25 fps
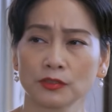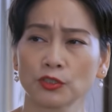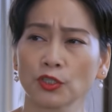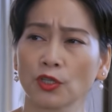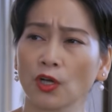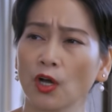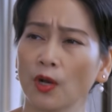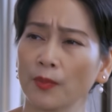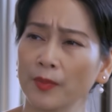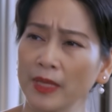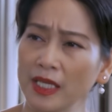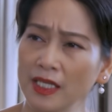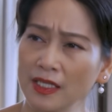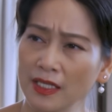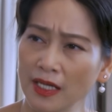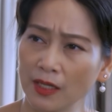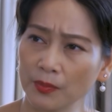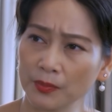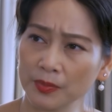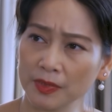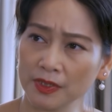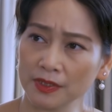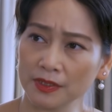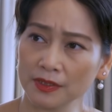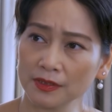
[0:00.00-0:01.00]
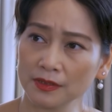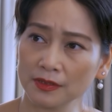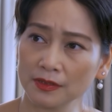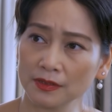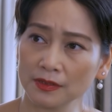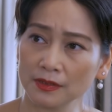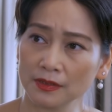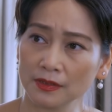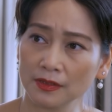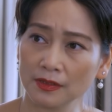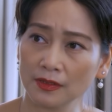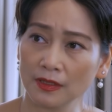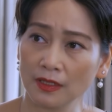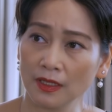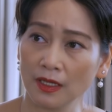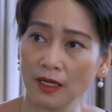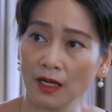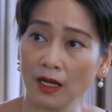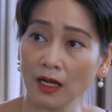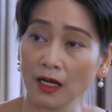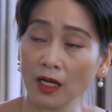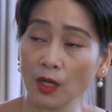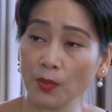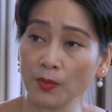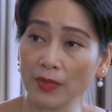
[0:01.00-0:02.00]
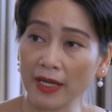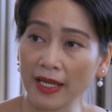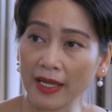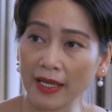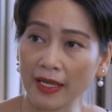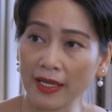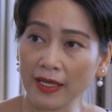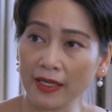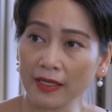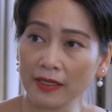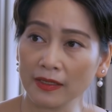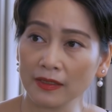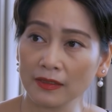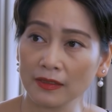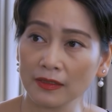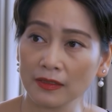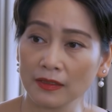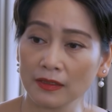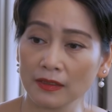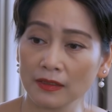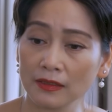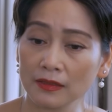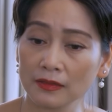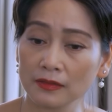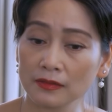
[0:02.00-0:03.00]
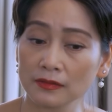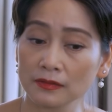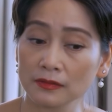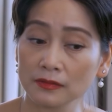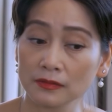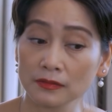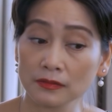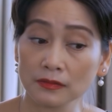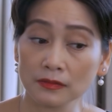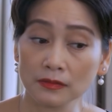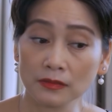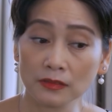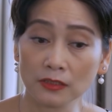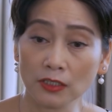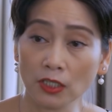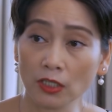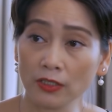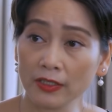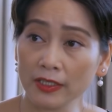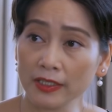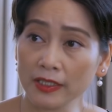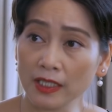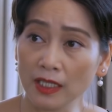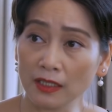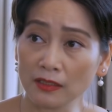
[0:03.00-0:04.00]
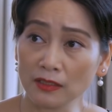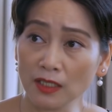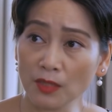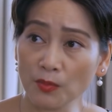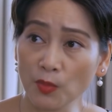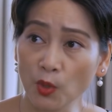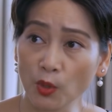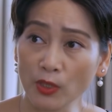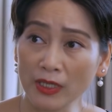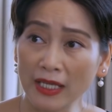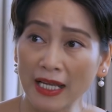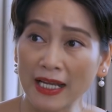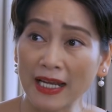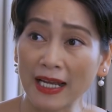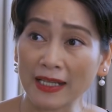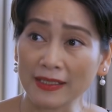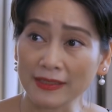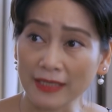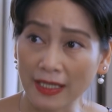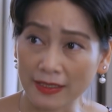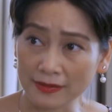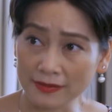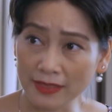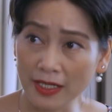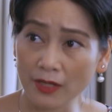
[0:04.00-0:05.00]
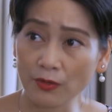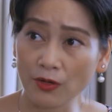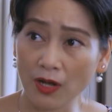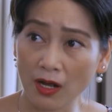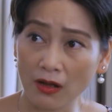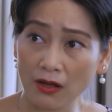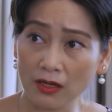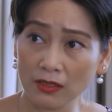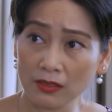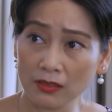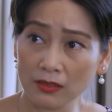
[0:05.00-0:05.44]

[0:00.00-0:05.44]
Rồi còn Mỹ Ngọc nữa Không lẽ Con cứ giận nó mỗi ngày lẳng nhẳng theo